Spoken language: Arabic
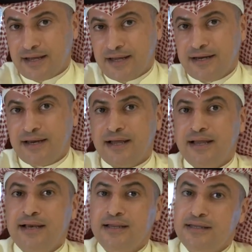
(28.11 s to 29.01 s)
أن
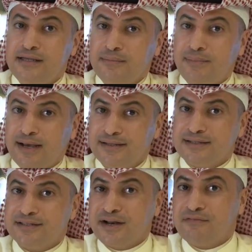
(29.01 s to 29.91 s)
اللي يجيب
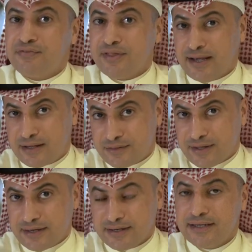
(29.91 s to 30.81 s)
عدد رفض
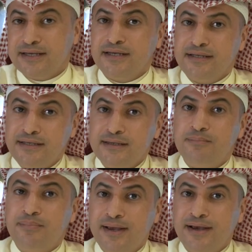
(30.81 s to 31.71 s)
أكثر
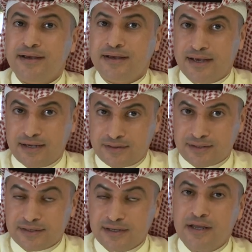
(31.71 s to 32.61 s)
يجيب بيع أكثر